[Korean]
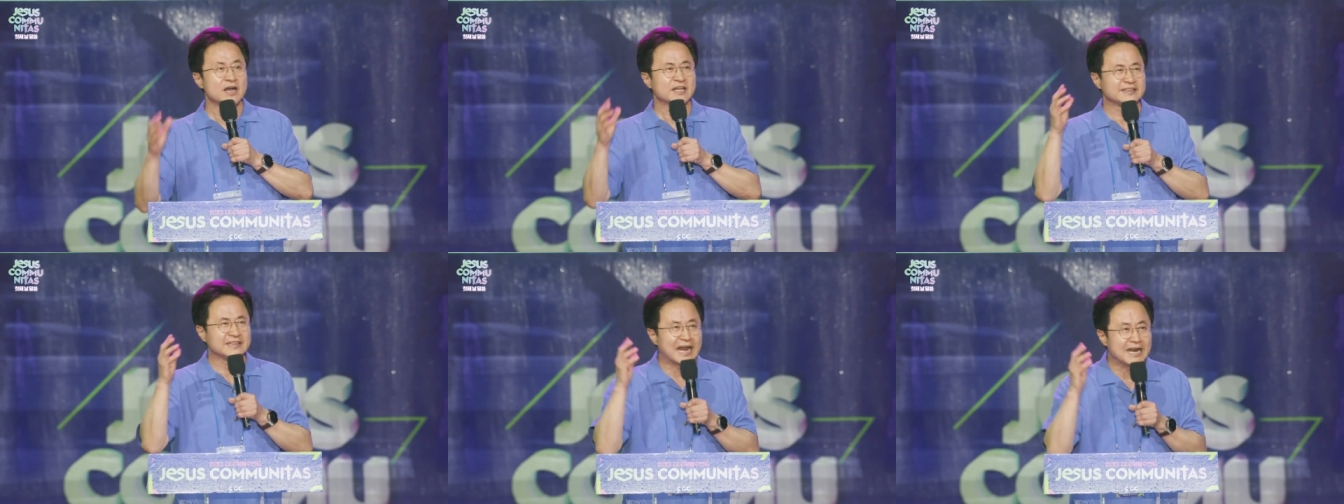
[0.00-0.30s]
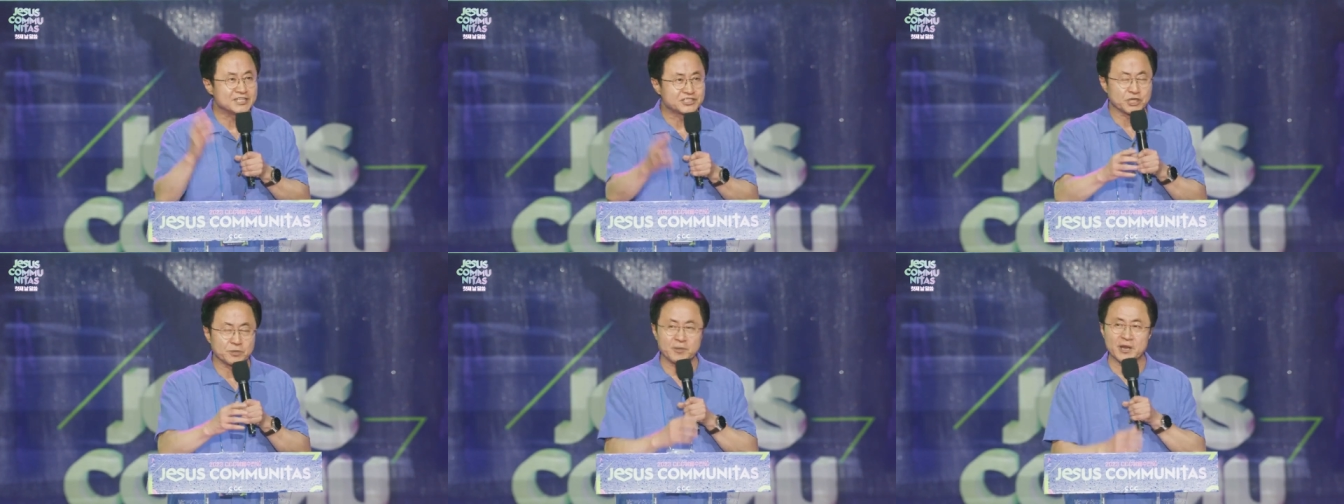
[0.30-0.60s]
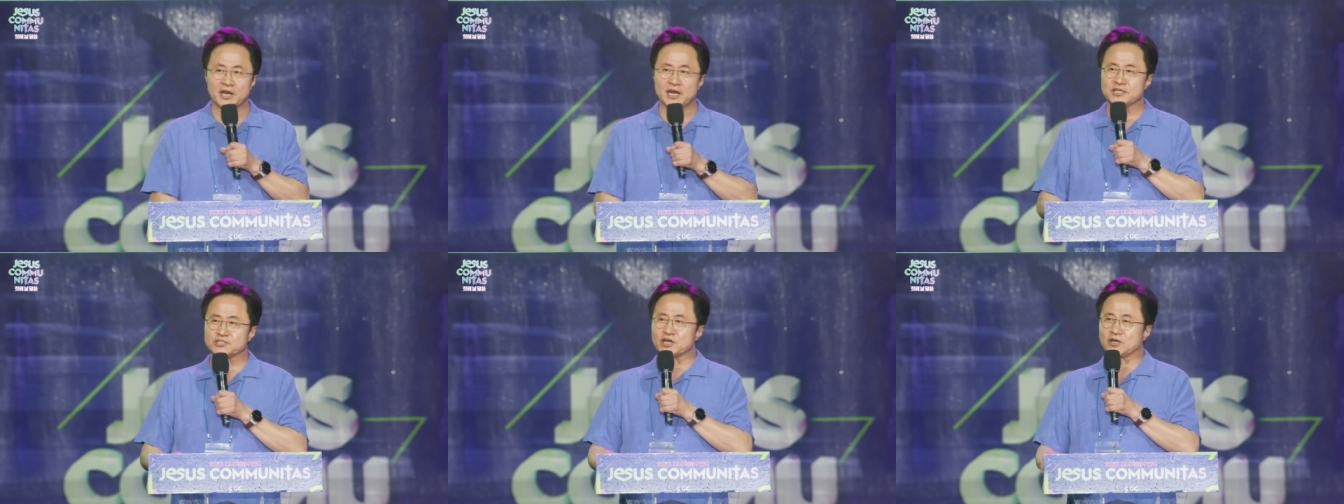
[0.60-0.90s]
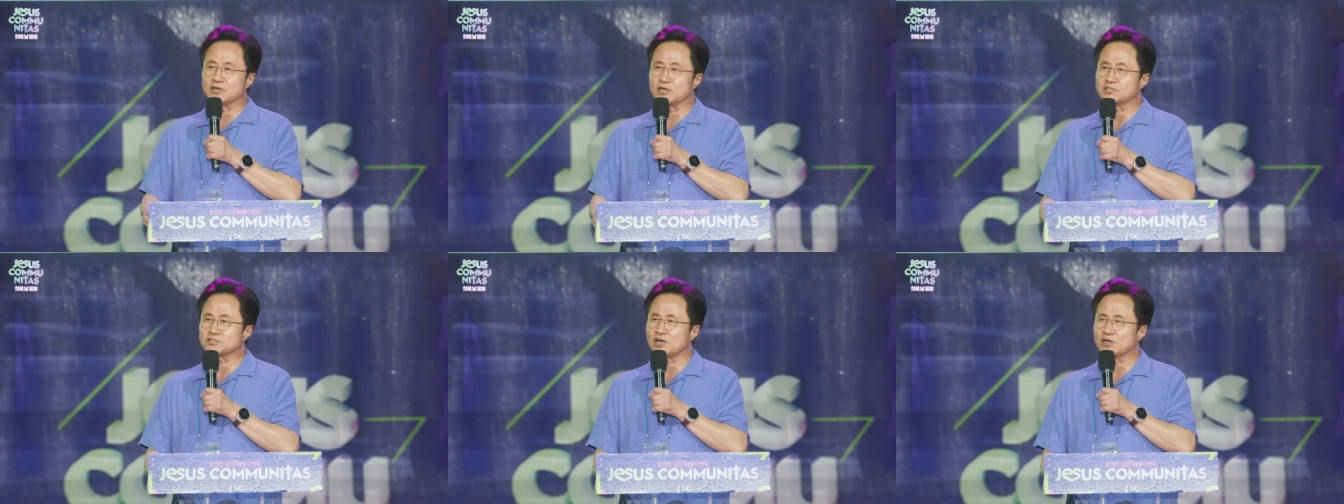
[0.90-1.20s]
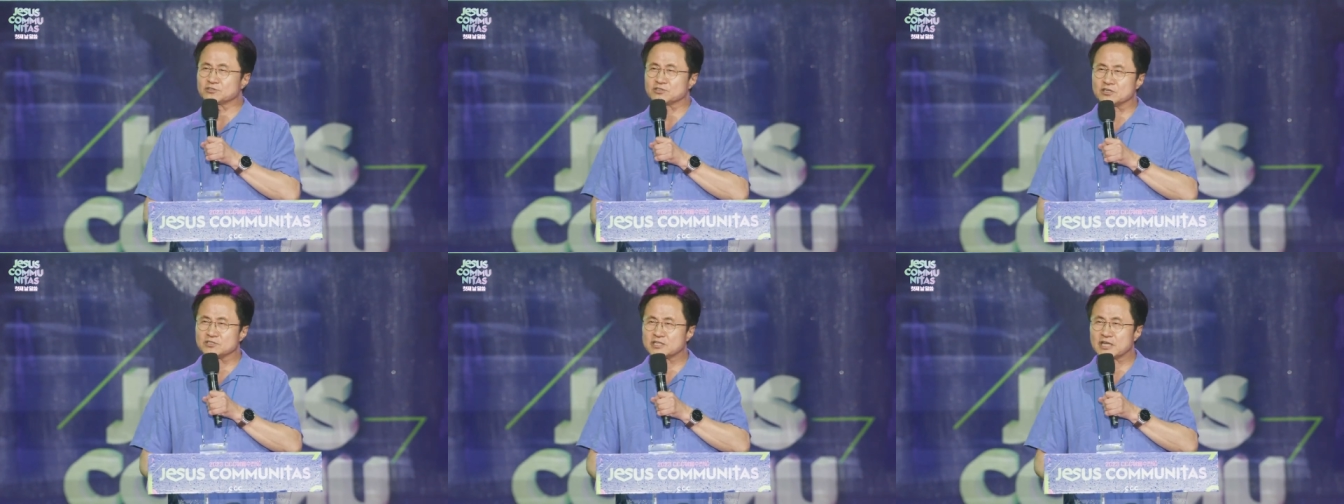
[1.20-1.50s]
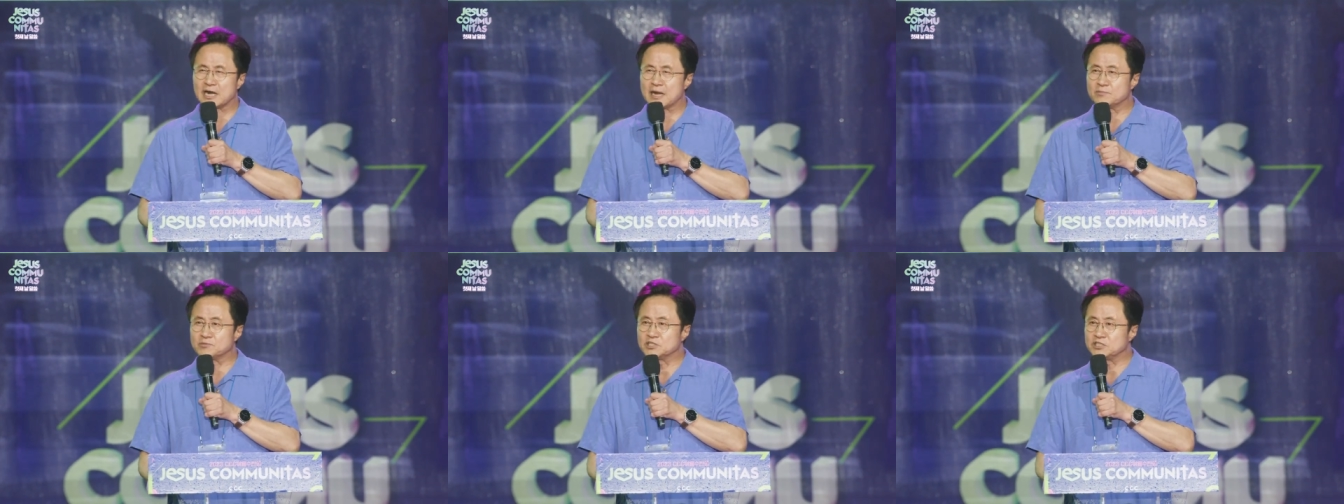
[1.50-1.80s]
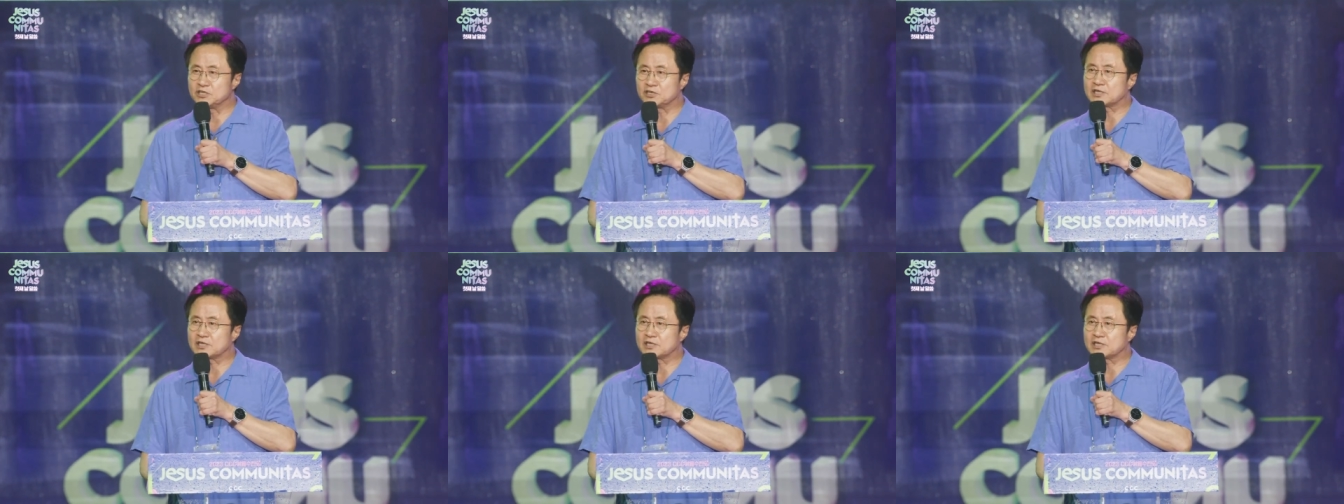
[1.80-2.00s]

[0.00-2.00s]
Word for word: 날씨면에서. 그래서 어떤 사람은